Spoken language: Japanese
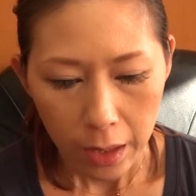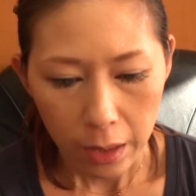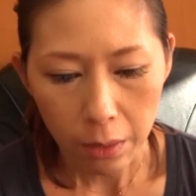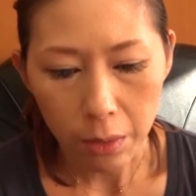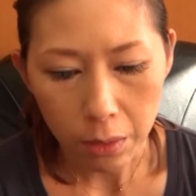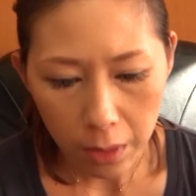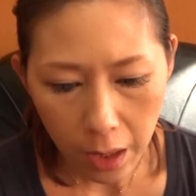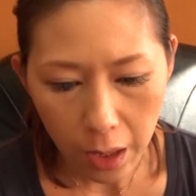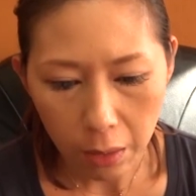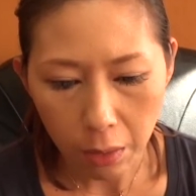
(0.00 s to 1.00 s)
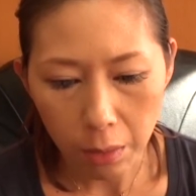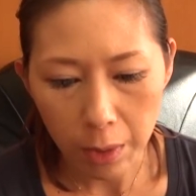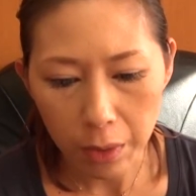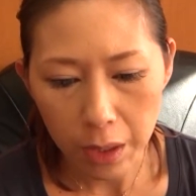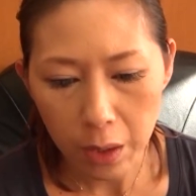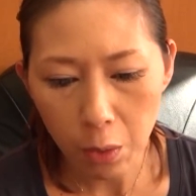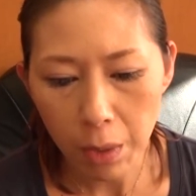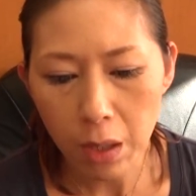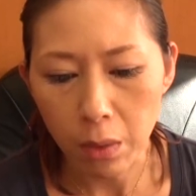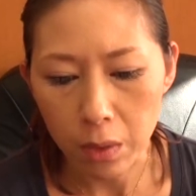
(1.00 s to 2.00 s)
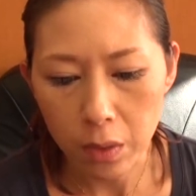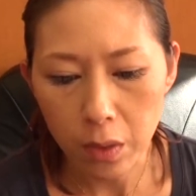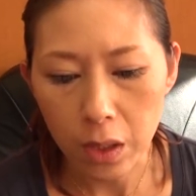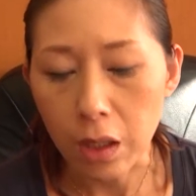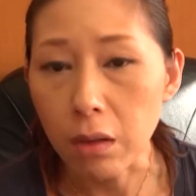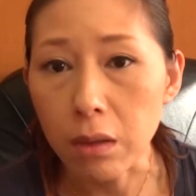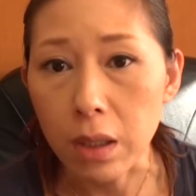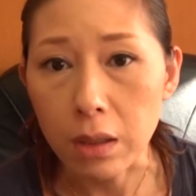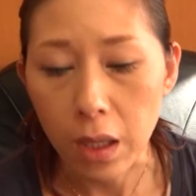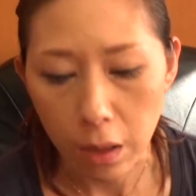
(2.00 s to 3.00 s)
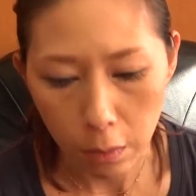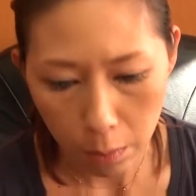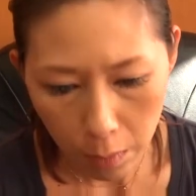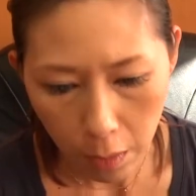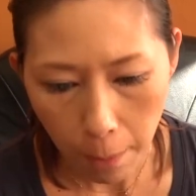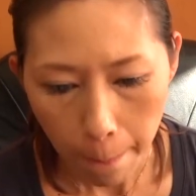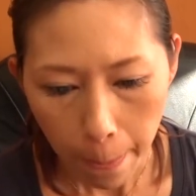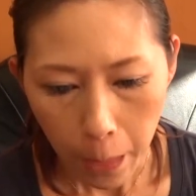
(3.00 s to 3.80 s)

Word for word: でここで、えっとまあ、フリードメインを作っていくんですけれども、